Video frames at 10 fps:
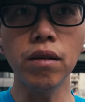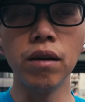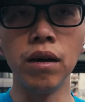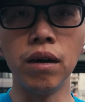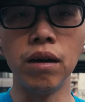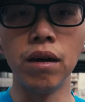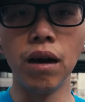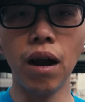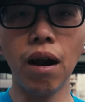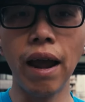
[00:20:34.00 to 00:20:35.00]

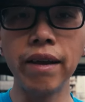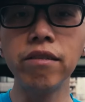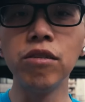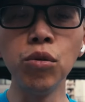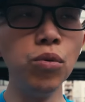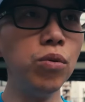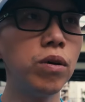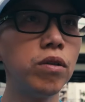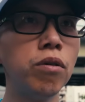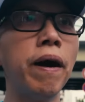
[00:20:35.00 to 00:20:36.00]
呃二 X U，
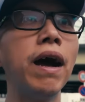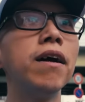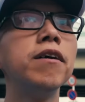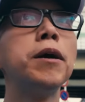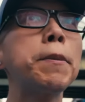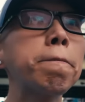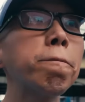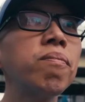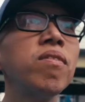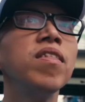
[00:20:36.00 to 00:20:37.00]
对吧？
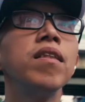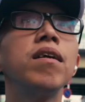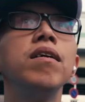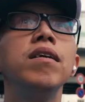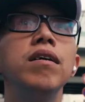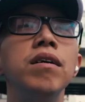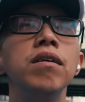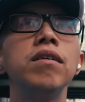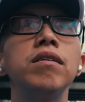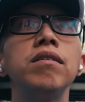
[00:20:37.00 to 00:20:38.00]

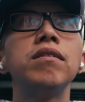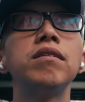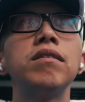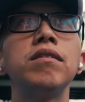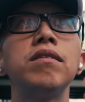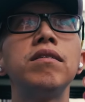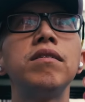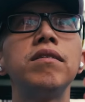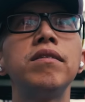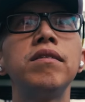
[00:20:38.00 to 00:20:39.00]
呃，
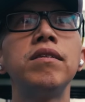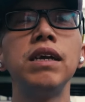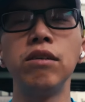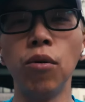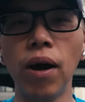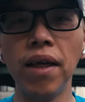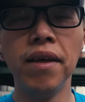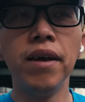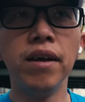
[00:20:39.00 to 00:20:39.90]
这几款，